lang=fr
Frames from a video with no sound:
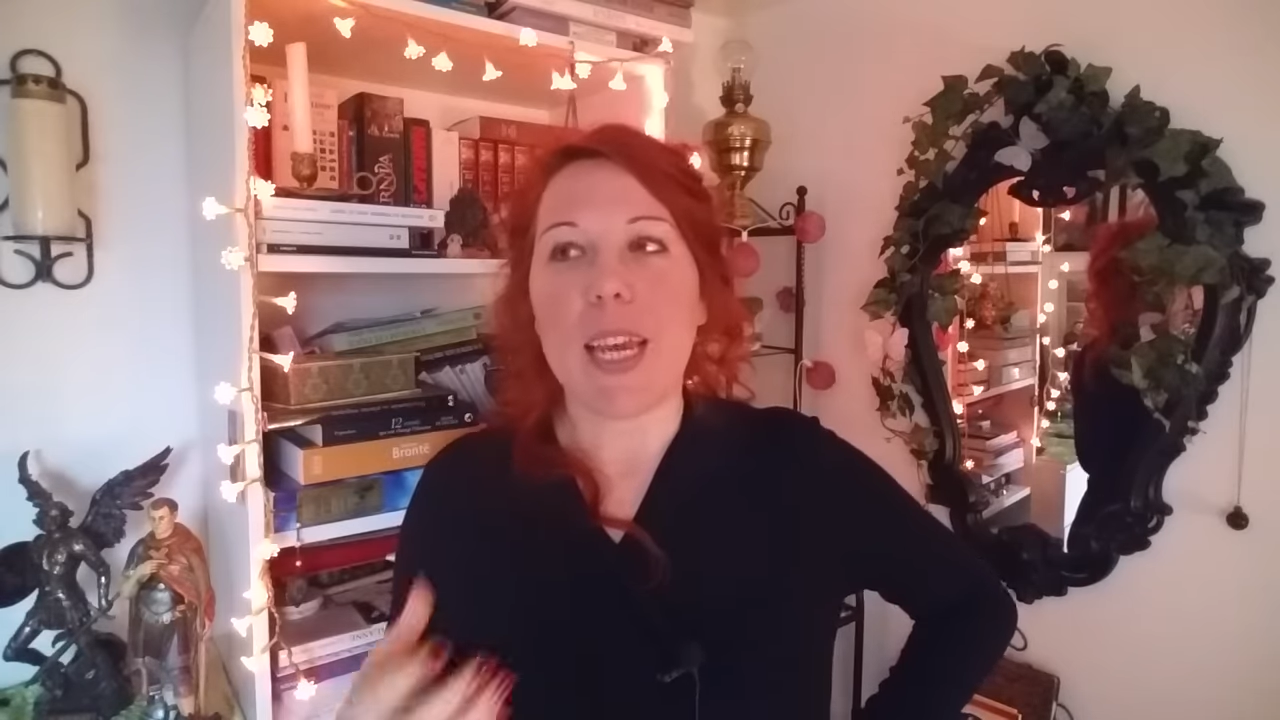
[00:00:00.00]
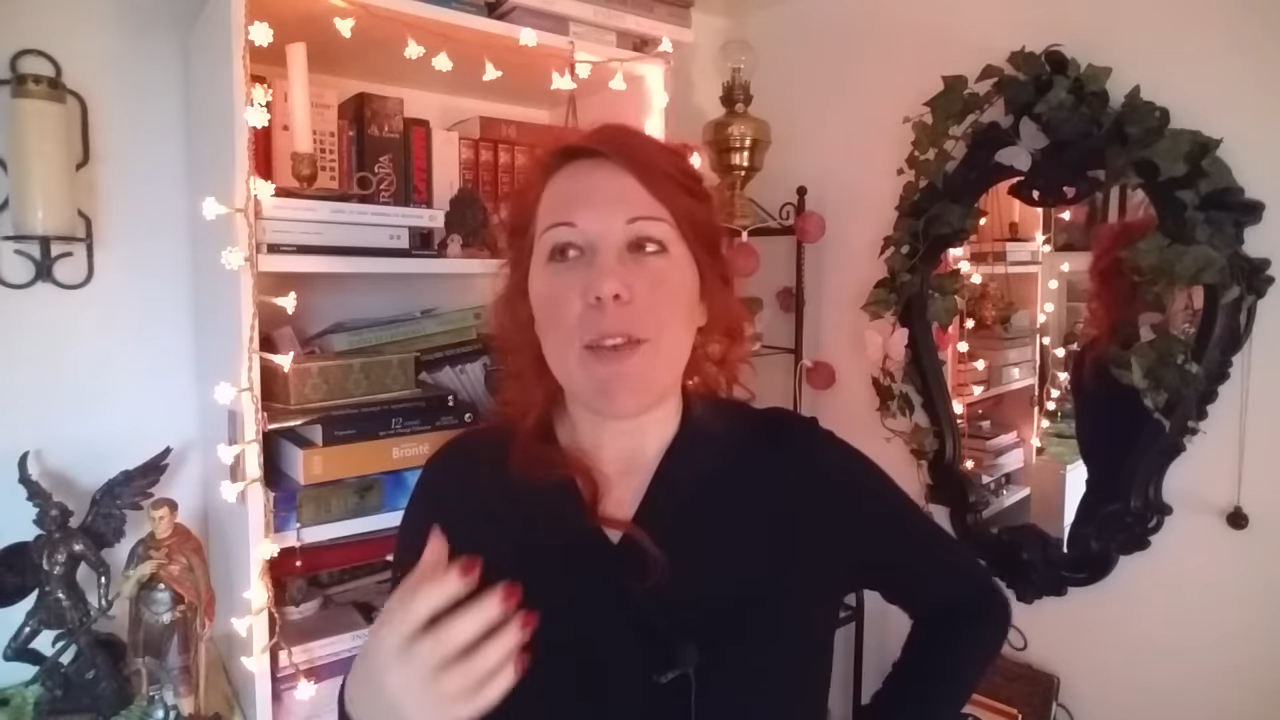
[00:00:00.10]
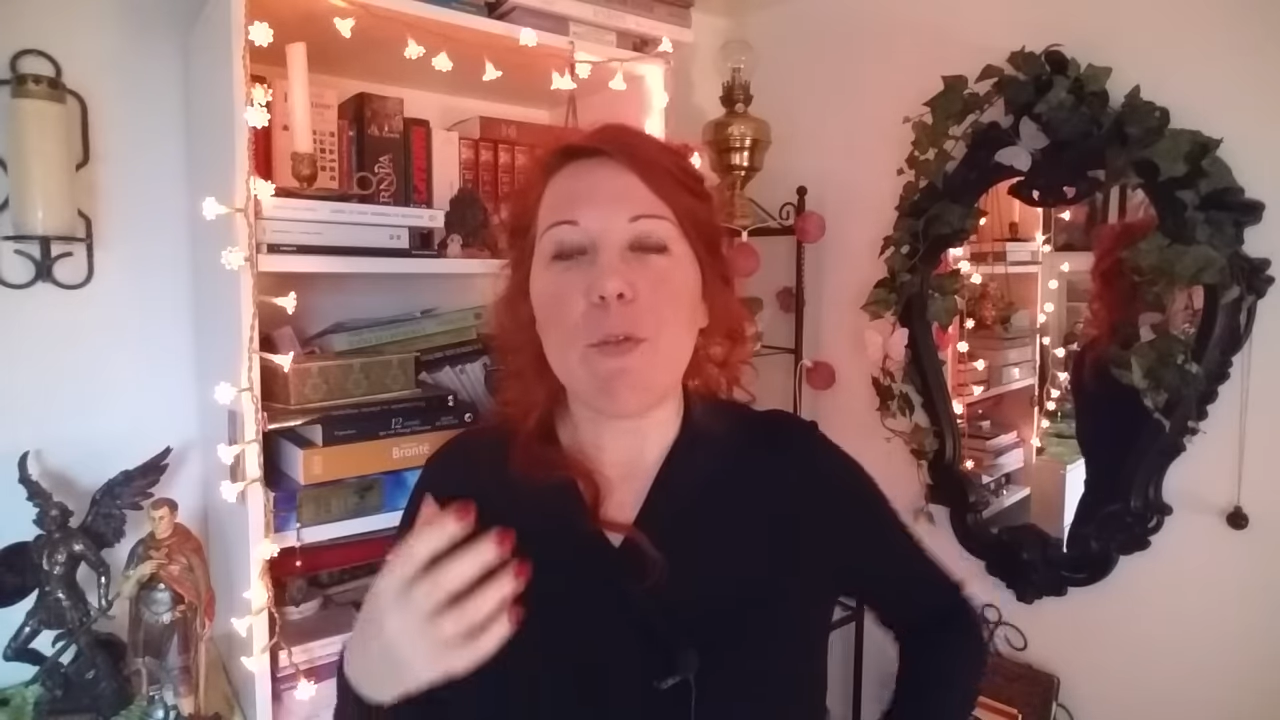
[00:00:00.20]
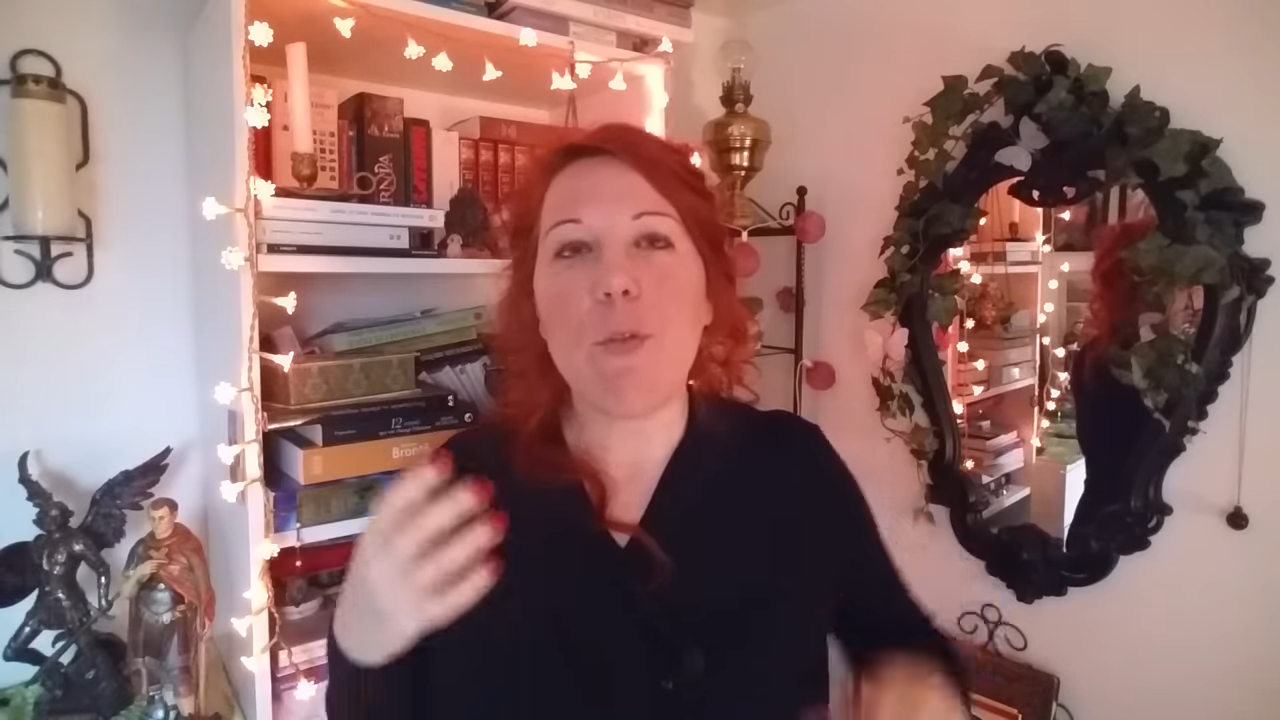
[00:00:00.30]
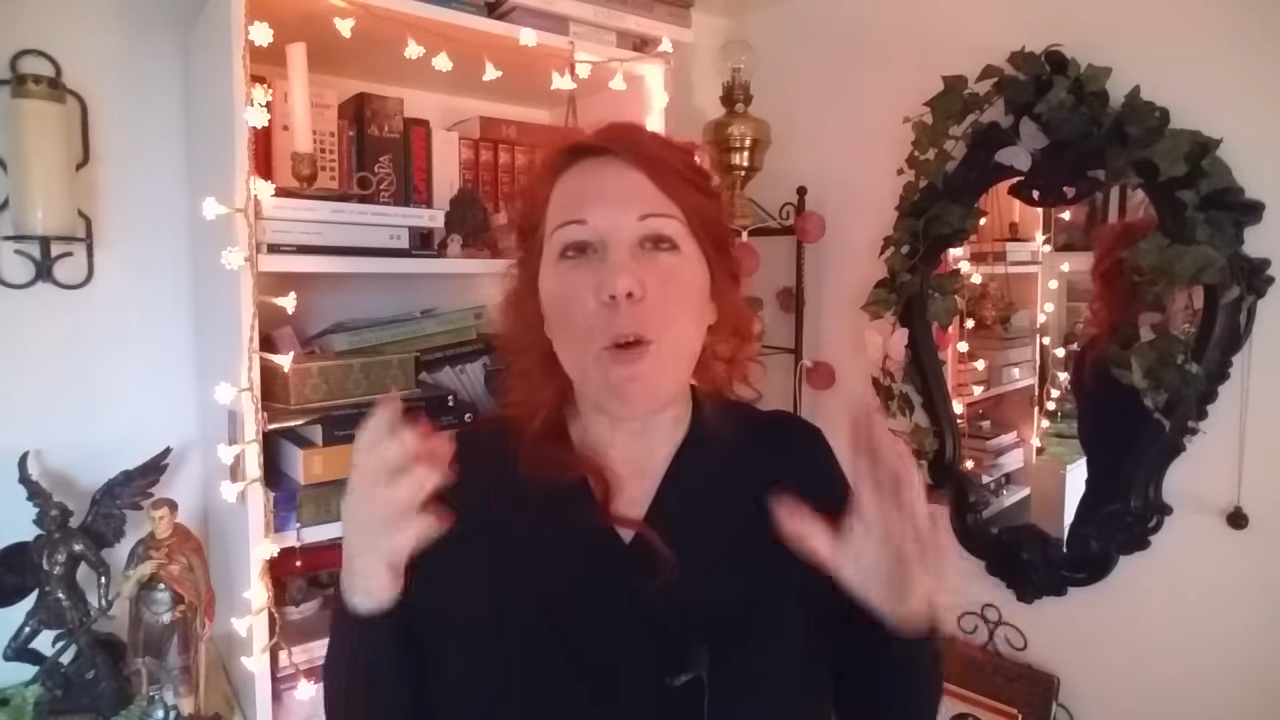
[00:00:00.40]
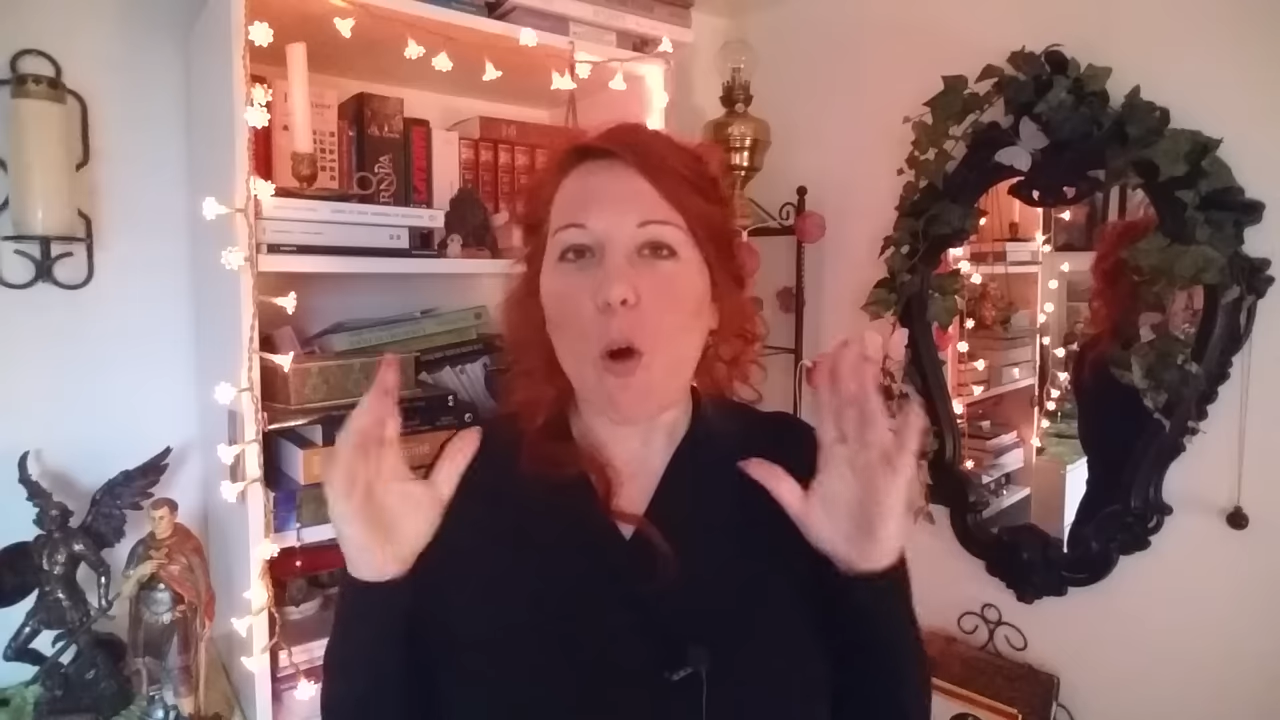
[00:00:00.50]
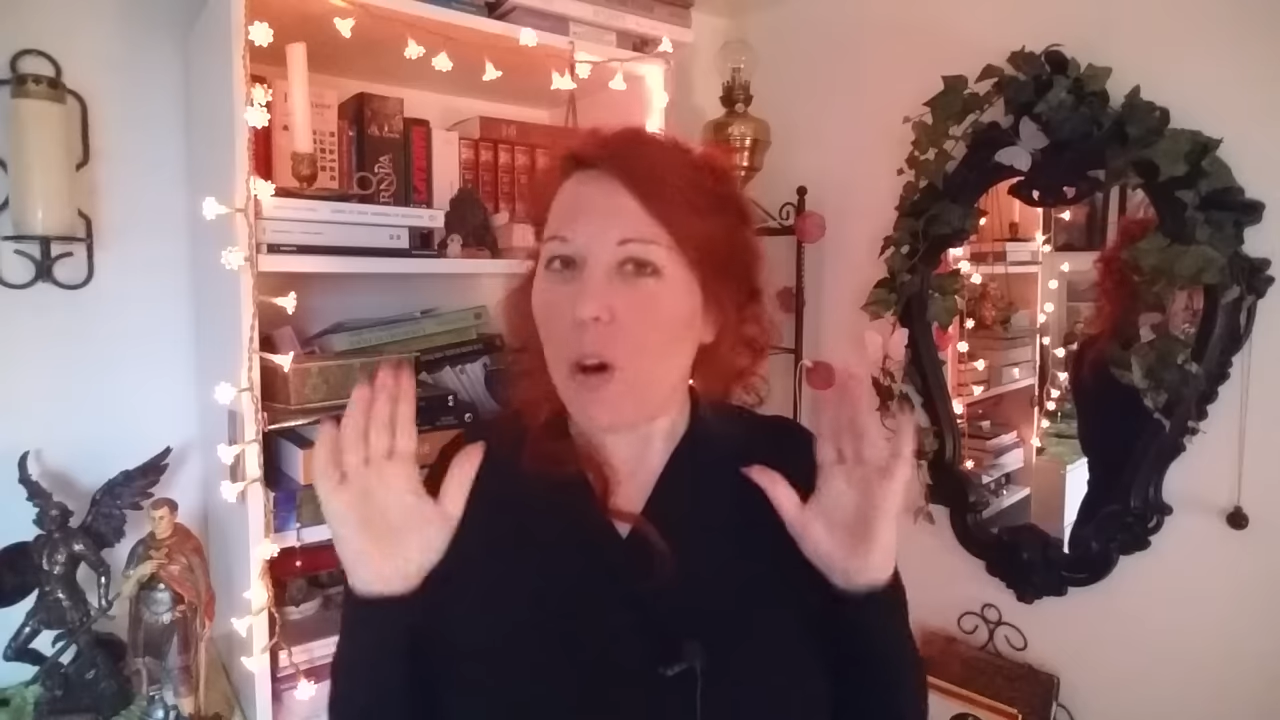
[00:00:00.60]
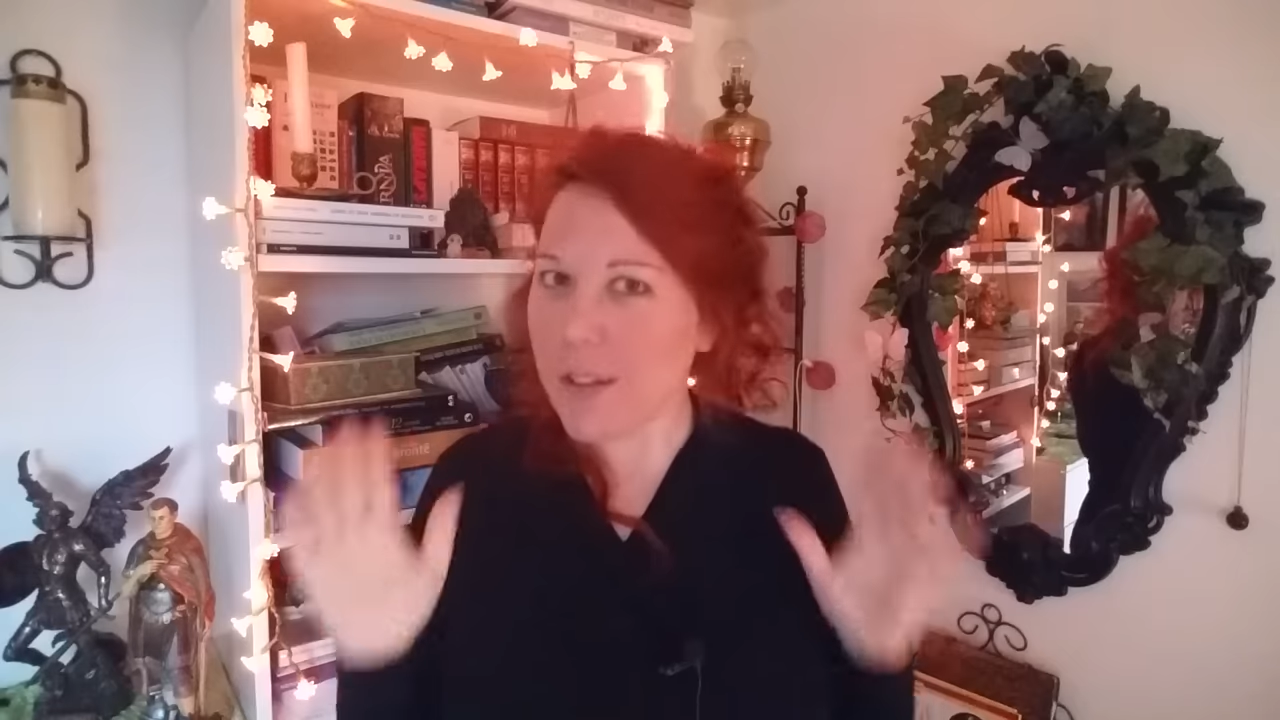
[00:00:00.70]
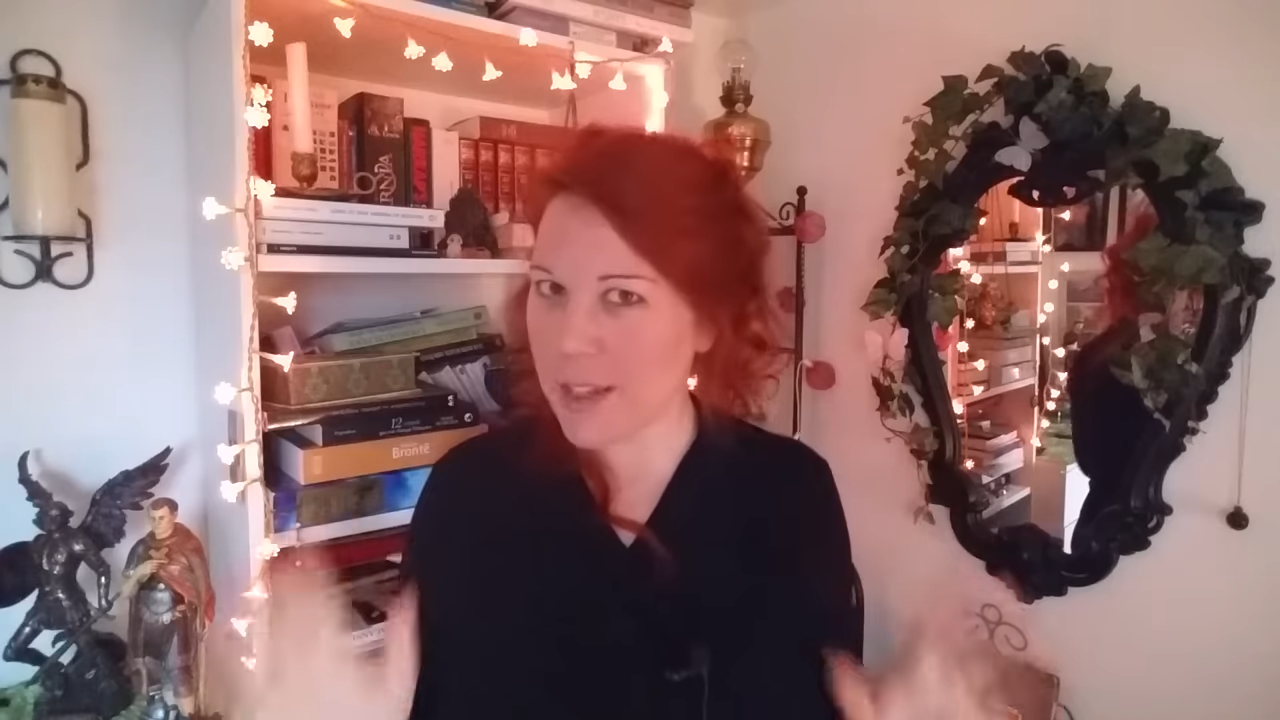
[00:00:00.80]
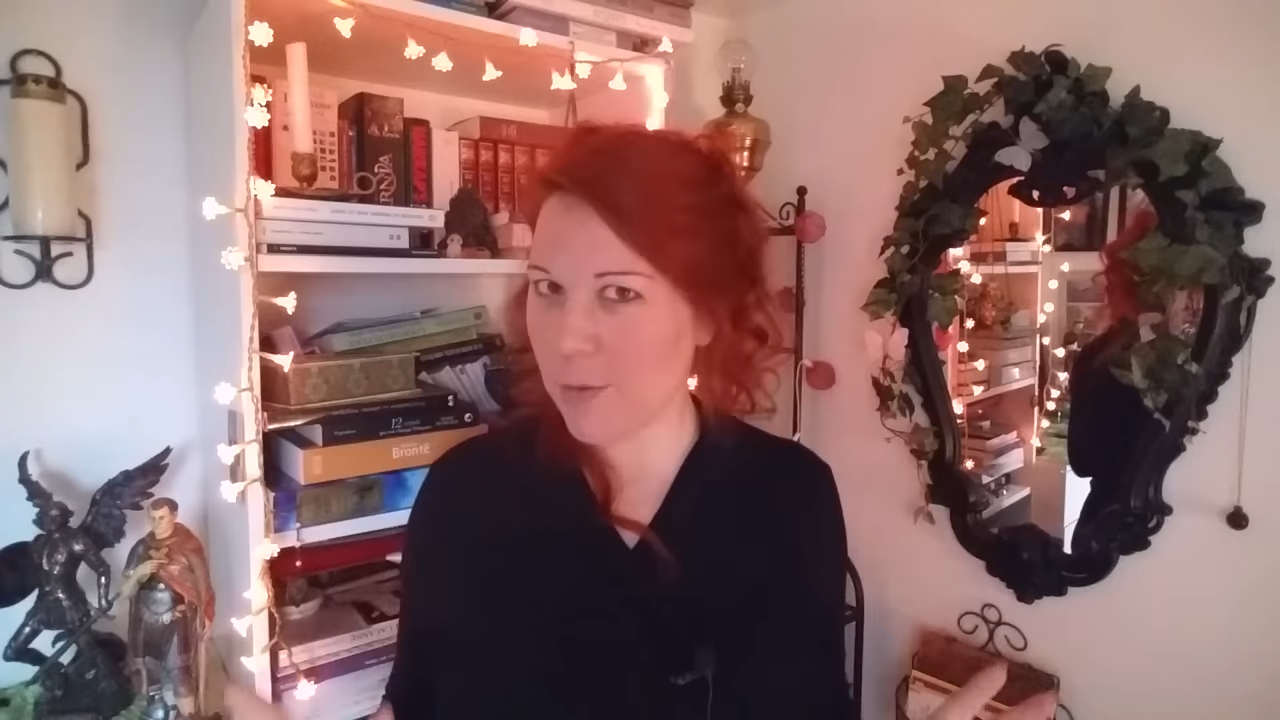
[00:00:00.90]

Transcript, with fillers: Et vous vous rendez